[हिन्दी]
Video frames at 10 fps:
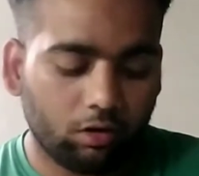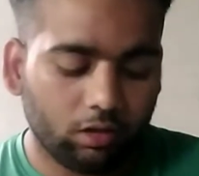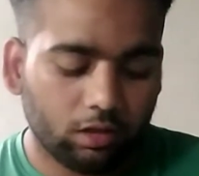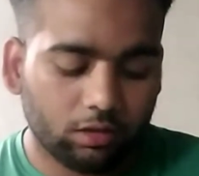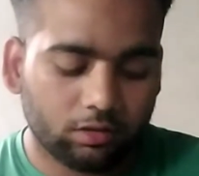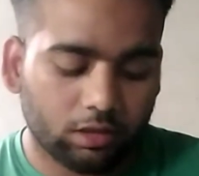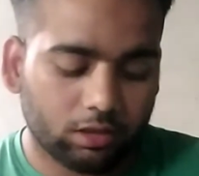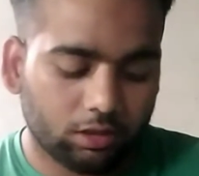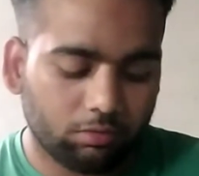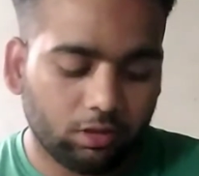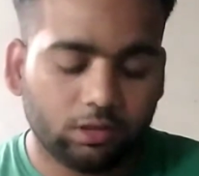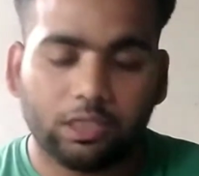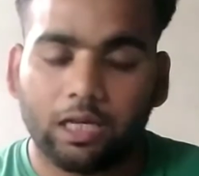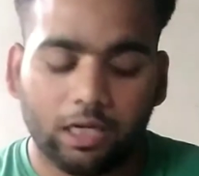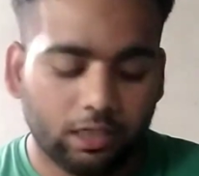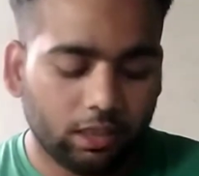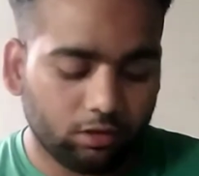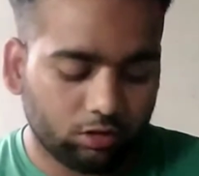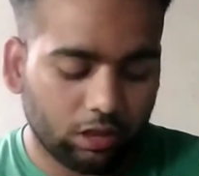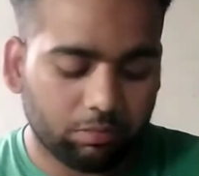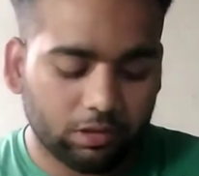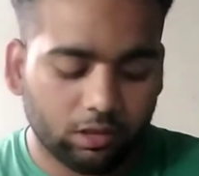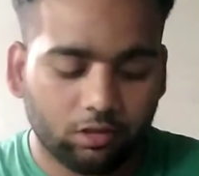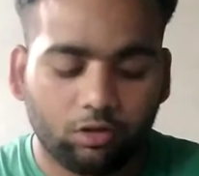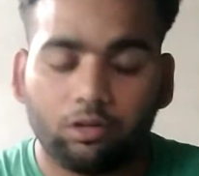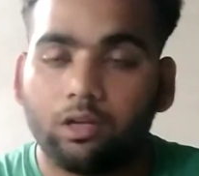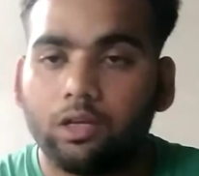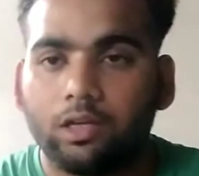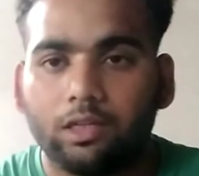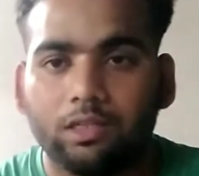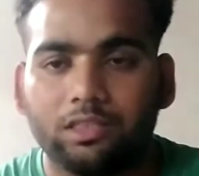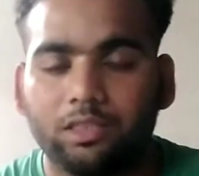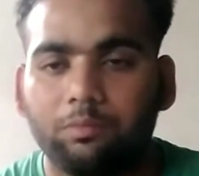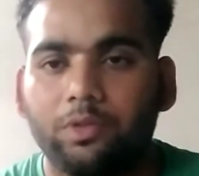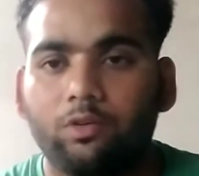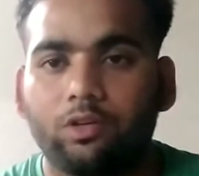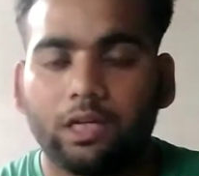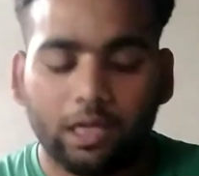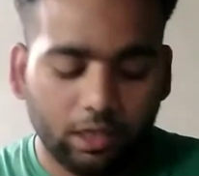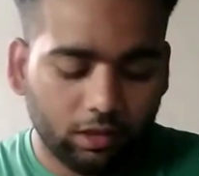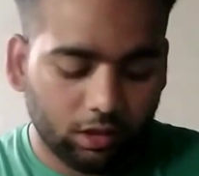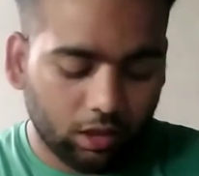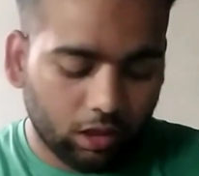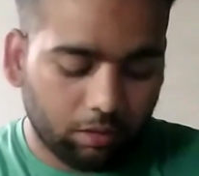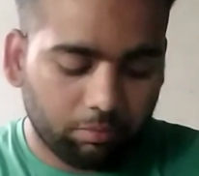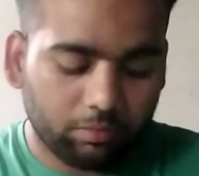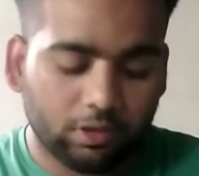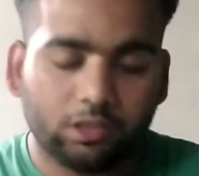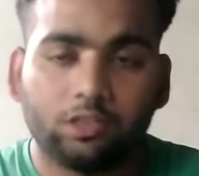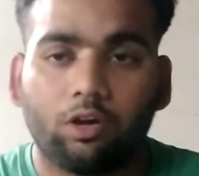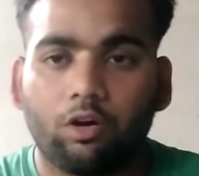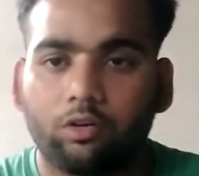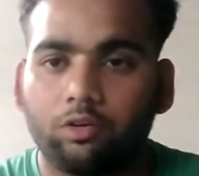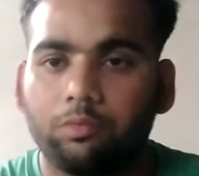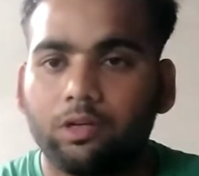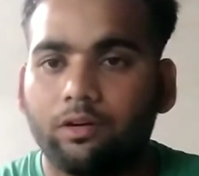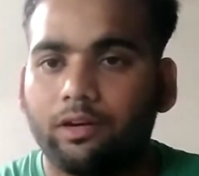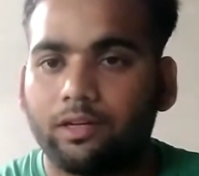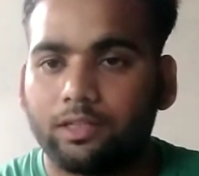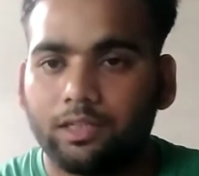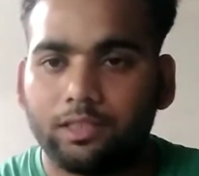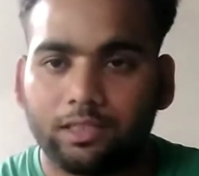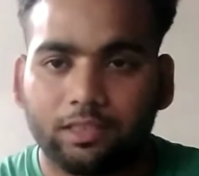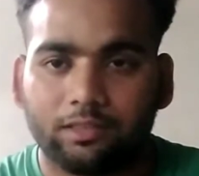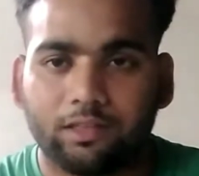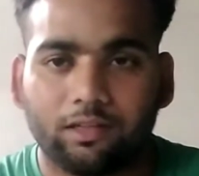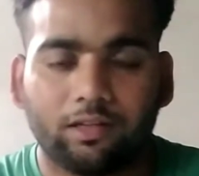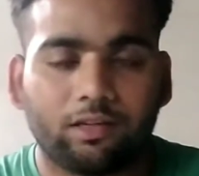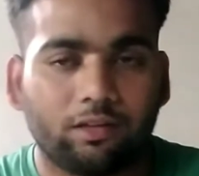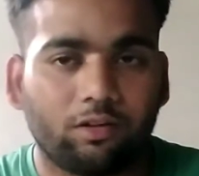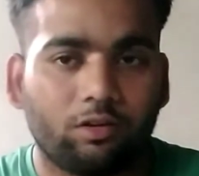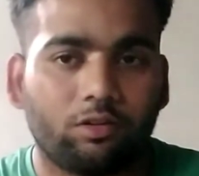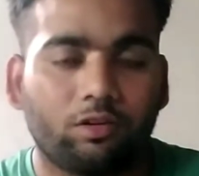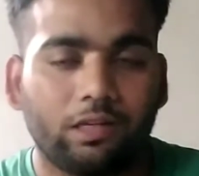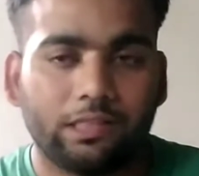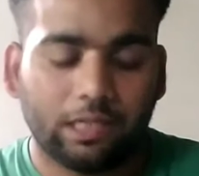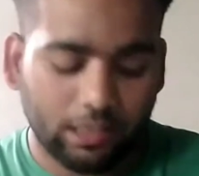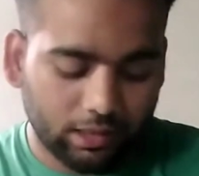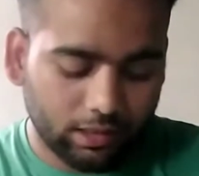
कॉल सक्सेसफुली जा रहा है ठीक है तो यहाँ पर देखिए कॉल रिसीव भी हो गया है आप किसी और को भी कॉल करके देख सकते हैं कि किसी और को कॉल जा रहा है